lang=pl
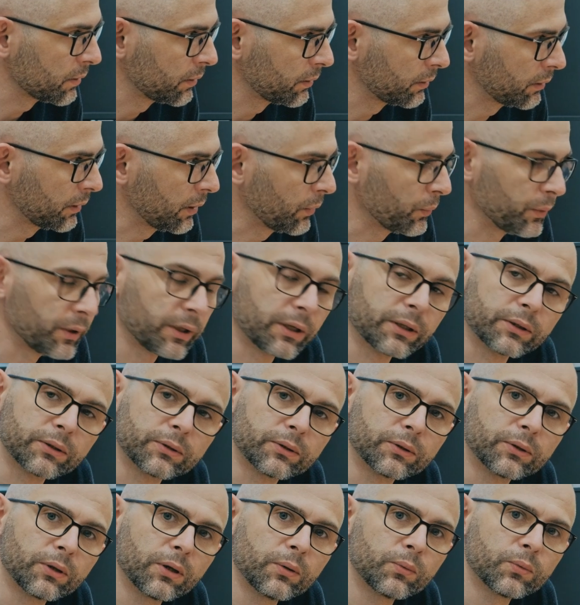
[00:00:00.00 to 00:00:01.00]
na weekend
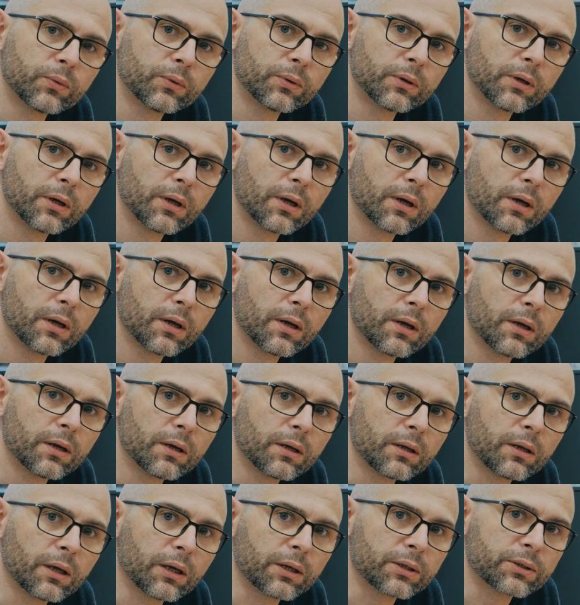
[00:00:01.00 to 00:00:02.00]
do domu.
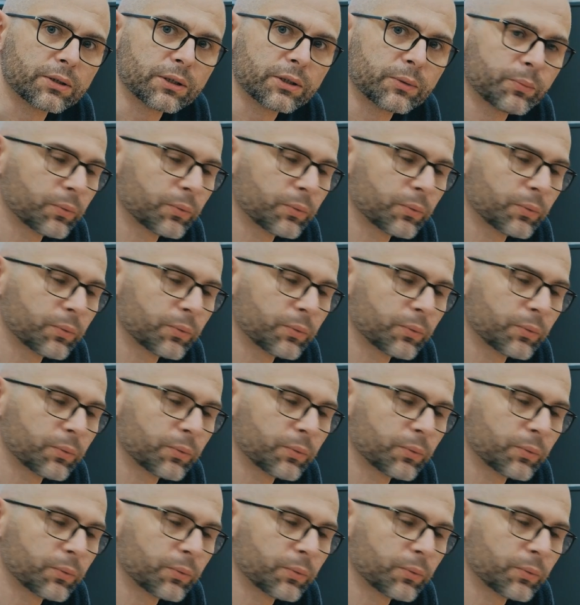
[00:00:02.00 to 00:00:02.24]
Jak czas